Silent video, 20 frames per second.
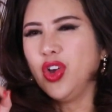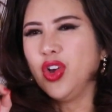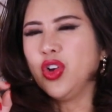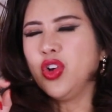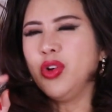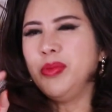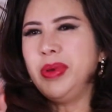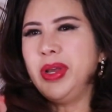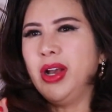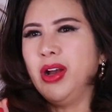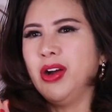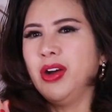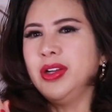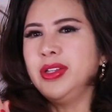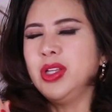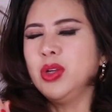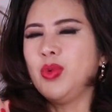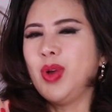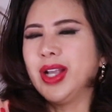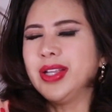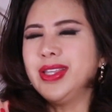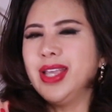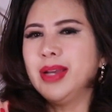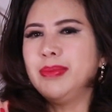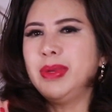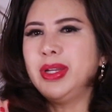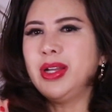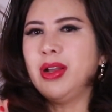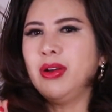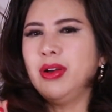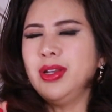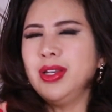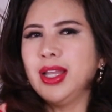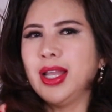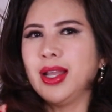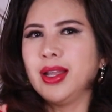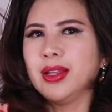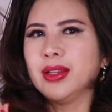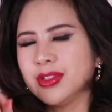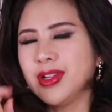cô mới hỏi thì quản gia mới nói là
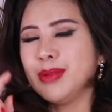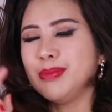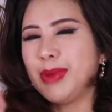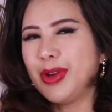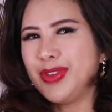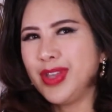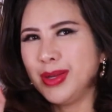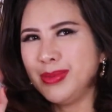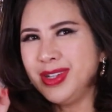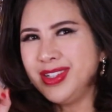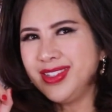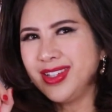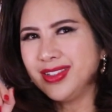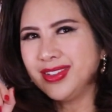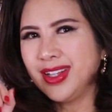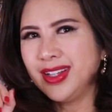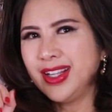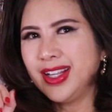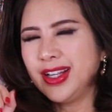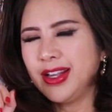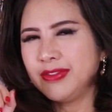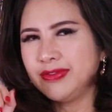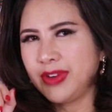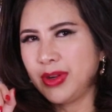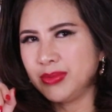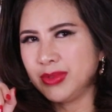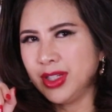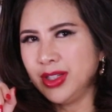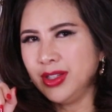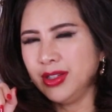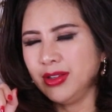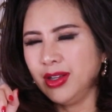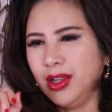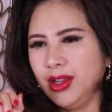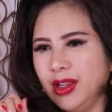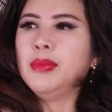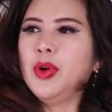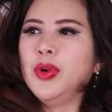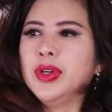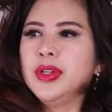đừng bao giờ bước chân tới cái căn phòng đó nữa
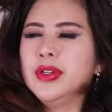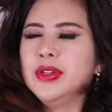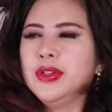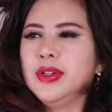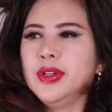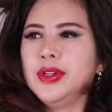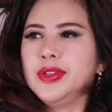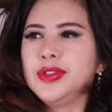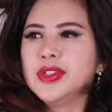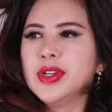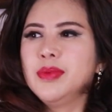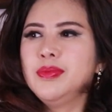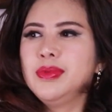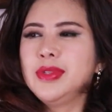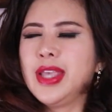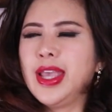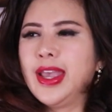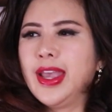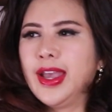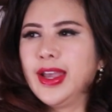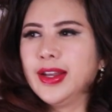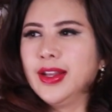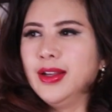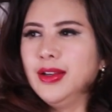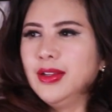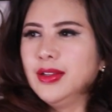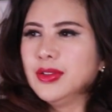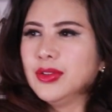mọi người trong nhà đó